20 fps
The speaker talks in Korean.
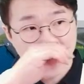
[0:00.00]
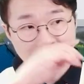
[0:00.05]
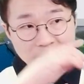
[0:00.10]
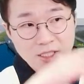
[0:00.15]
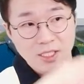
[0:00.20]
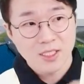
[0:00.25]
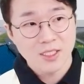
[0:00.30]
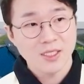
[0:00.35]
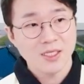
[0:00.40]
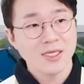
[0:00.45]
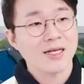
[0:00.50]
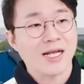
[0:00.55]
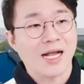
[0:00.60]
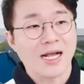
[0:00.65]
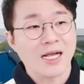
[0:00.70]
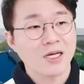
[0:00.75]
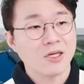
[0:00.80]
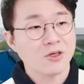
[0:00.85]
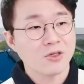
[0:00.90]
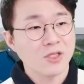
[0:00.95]
굉장히
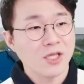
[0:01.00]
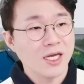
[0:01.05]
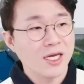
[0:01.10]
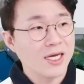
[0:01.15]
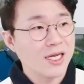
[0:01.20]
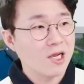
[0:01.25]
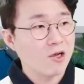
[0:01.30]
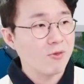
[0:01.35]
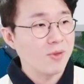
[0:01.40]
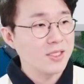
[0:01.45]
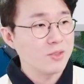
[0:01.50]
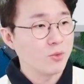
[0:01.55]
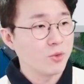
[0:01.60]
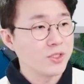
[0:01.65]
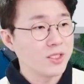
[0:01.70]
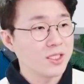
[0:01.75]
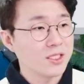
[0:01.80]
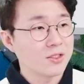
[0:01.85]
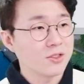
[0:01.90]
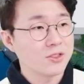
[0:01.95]
강할 거다라고 많이
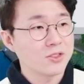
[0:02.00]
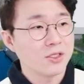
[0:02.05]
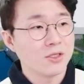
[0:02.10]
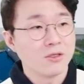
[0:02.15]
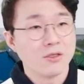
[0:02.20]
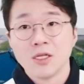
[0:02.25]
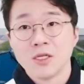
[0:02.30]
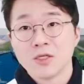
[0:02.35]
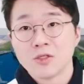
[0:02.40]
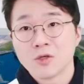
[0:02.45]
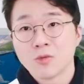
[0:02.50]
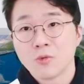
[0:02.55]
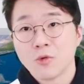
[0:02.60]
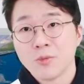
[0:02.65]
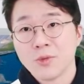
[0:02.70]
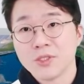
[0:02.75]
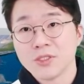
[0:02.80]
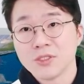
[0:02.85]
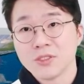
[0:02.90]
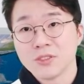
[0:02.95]
본다는 거죠 이거
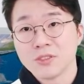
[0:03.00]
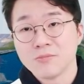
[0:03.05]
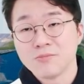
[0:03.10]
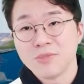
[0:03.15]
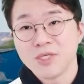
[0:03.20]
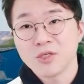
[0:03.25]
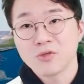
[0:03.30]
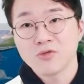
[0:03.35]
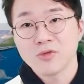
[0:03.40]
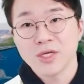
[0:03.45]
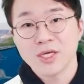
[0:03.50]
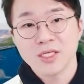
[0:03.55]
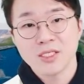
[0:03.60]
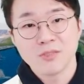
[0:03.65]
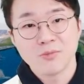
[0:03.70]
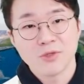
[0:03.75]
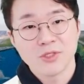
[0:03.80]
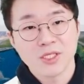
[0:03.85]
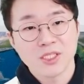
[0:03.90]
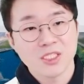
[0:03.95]
보면은 미국의
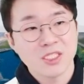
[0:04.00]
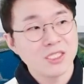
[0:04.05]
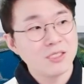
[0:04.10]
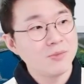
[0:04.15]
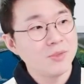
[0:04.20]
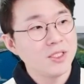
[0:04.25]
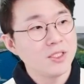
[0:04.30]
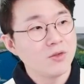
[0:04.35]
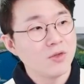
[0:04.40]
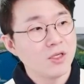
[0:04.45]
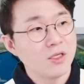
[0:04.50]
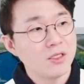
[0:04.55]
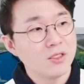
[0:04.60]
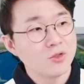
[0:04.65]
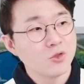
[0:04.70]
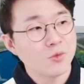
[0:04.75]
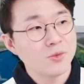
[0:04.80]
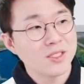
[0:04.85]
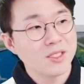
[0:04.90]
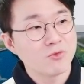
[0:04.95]
이번에 12월
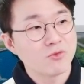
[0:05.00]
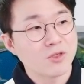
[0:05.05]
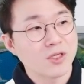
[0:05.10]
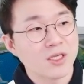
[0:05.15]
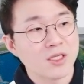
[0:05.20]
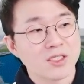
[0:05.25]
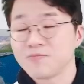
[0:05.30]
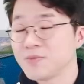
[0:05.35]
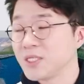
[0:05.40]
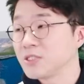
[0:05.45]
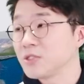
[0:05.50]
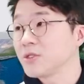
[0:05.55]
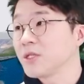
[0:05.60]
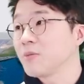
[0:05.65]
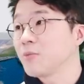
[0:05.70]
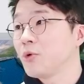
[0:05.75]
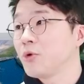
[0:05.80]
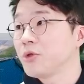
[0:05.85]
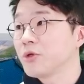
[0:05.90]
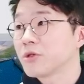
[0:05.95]
소비자 물가
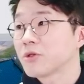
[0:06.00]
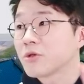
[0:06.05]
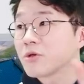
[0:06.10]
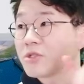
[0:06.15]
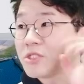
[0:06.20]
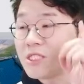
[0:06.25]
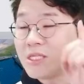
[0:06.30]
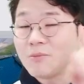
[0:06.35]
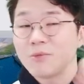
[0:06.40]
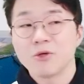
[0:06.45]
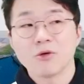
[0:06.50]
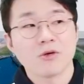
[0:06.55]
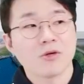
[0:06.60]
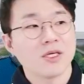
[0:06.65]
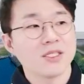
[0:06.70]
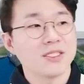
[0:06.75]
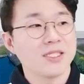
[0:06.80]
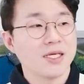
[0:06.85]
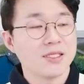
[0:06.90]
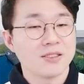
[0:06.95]
예전에 보여드렸던 건
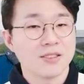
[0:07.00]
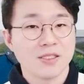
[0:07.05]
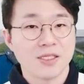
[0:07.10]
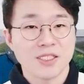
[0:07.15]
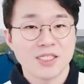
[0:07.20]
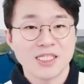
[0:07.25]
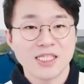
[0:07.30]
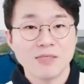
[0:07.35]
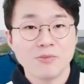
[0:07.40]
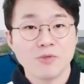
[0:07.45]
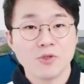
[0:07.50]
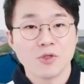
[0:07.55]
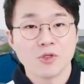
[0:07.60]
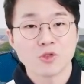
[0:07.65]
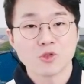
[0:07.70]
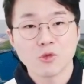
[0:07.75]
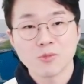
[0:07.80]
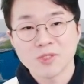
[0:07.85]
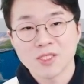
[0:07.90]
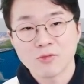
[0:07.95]
11월까지 나왔는데
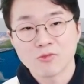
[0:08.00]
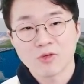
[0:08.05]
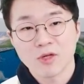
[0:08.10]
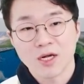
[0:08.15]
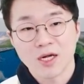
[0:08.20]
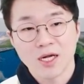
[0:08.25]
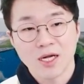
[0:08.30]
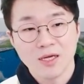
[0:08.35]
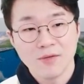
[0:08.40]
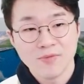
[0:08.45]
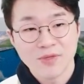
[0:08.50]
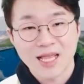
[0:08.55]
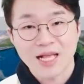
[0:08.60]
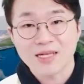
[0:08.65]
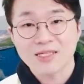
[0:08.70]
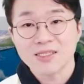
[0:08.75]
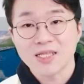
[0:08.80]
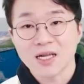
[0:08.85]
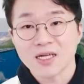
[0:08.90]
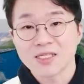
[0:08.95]
12월 소비자 물가가
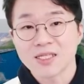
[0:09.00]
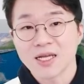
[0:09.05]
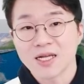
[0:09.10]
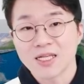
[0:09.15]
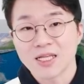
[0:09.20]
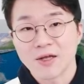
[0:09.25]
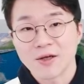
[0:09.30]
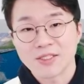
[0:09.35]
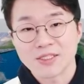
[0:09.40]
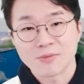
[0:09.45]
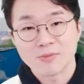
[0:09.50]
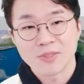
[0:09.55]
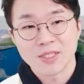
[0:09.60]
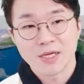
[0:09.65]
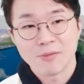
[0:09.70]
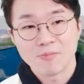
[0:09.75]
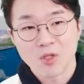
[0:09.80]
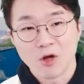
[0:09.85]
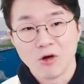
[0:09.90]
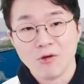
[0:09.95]
따끈따끈하게
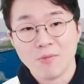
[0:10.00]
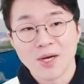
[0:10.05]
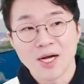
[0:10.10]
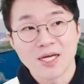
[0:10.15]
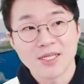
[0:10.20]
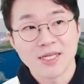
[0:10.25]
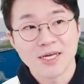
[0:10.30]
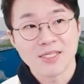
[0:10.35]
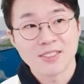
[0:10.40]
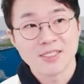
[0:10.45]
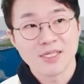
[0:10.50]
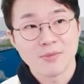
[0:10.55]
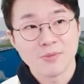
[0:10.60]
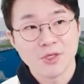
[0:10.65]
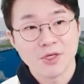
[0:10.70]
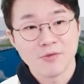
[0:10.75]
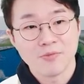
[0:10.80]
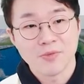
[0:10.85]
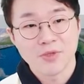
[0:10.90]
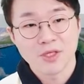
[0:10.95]
나왔습니다. 얼마가
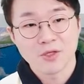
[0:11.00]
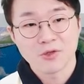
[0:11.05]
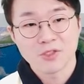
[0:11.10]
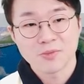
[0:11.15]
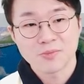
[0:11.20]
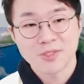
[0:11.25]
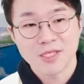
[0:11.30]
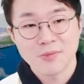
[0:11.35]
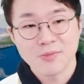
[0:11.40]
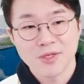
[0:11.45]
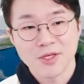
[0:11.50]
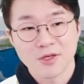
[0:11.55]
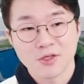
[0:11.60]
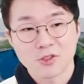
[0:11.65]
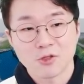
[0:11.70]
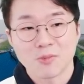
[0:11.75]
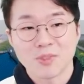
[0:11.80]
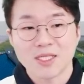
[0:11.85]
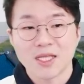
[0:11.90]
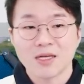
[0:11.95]
나왔냐면 1월 13일이에요.
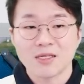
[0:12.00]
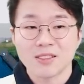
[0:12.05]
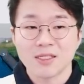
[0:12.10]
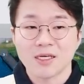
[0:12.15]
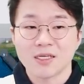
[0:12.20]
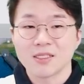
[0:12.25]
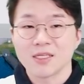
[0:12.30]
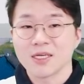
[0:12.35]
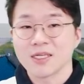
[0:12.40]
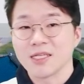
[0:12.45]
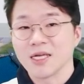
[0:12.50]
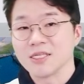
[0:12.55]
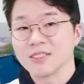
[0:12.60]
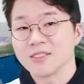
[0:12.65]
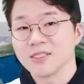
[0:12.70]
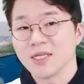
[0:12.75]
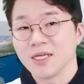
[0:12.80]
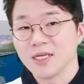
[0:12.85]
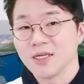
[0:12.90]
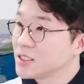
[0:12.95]
정말 따끈따끈하게
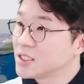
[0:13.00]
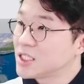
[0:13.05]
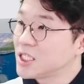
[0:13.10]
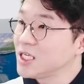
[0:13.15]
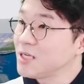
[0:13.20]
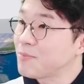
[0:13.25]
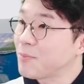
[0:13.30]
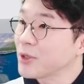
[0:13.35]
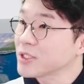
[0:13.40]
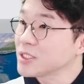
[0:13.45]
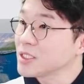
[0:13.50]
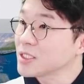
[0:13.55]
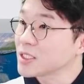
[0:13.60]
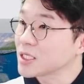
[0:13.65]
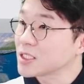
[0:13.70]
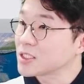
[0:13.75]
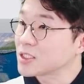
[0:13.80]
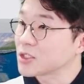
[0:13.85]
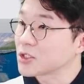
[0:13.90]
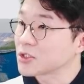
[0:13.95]
나왔는데
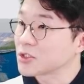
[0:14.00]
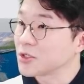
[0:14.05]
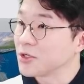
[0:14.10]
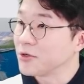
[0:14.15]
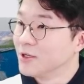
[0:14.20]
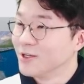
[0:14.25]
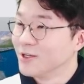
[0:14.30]
7%가 찍혔어요.